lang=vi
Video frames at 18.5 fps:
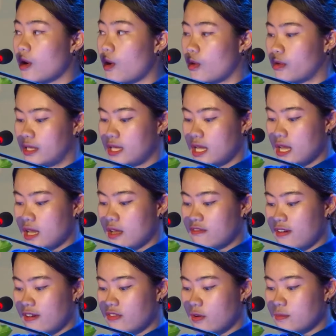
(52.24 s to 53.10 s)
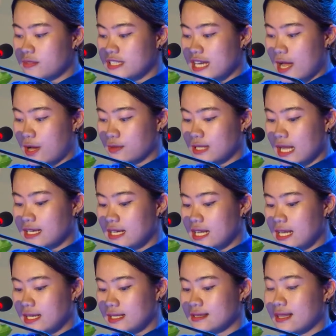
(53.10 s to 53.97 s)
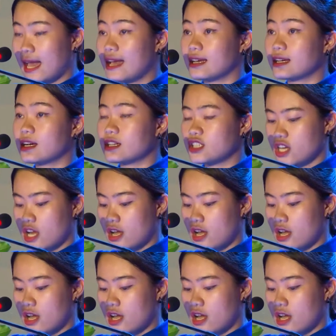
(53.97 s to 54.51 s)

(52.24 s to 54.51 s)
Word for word: mình, các trại sinh sẽ có những buổi giao